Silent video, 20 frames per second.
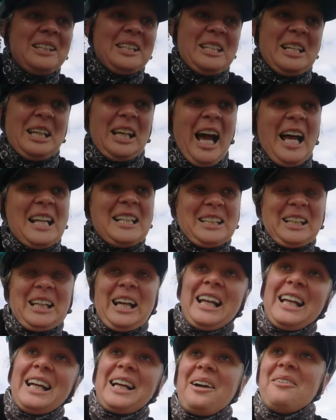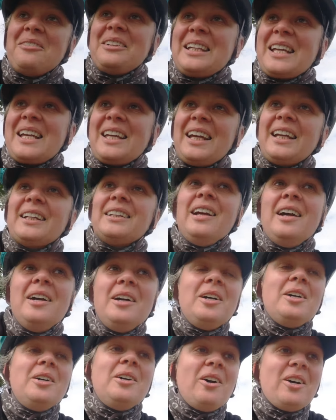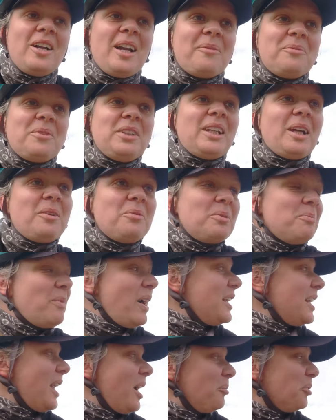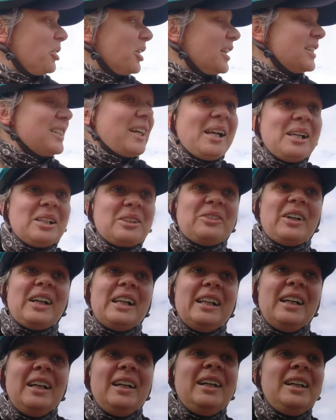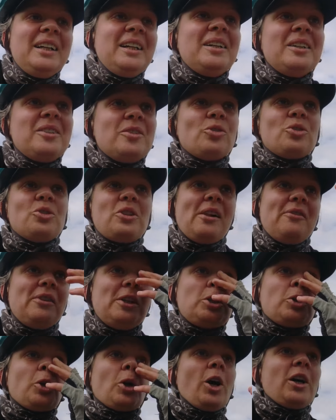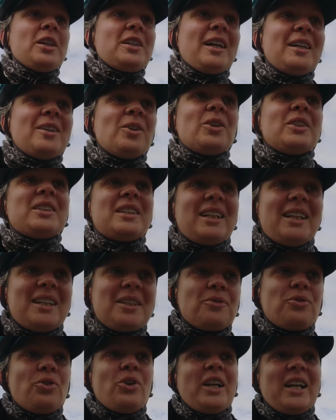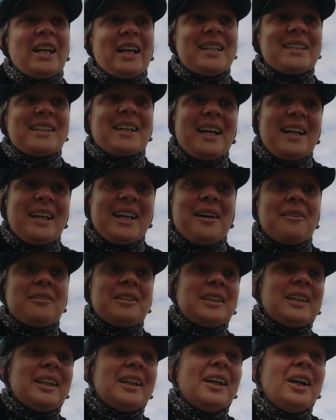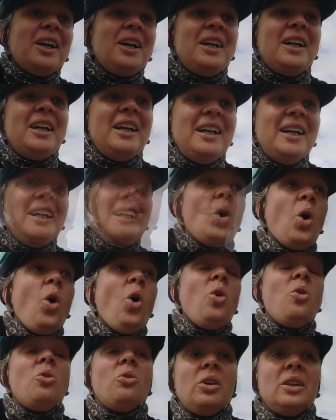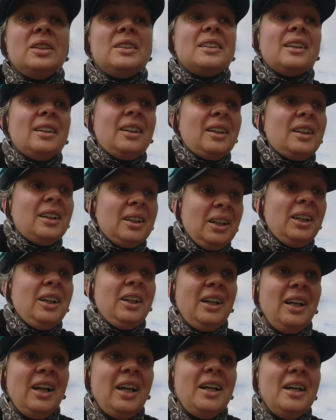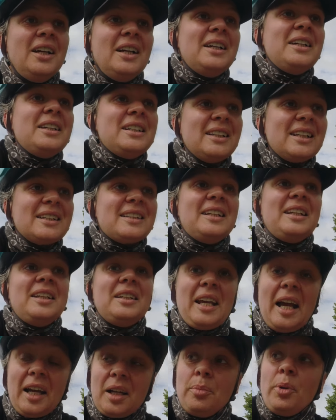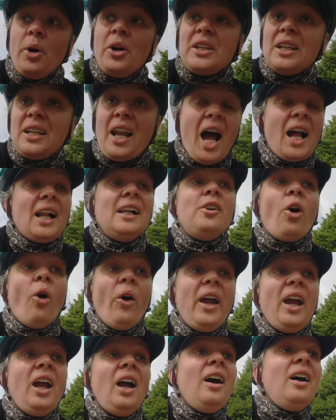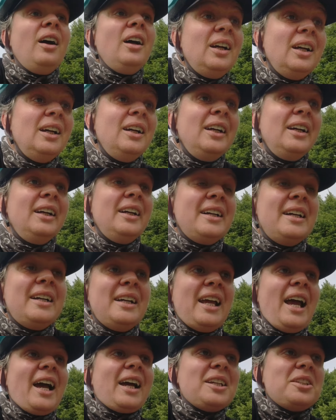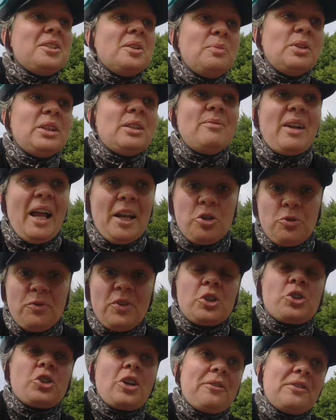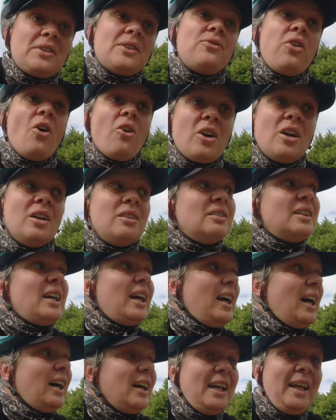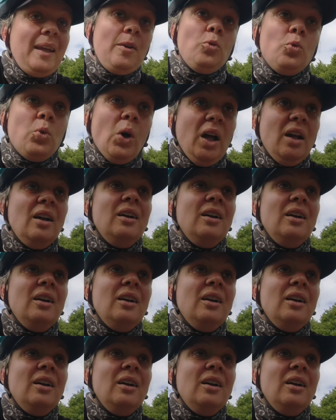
habe ich die ganze Kanne Kaffee gekriegt und habe die dann mit meinen Nachbarn geteilt, weil so schnell will ich doch gar nicht an die Ostsee, dass ich vorher eine ganze Kanne Kaffee trinke. Oh, und äh, das Sanitärgebäude nagelneu, errichtet mit dem Landwirtschaftsfonds der EU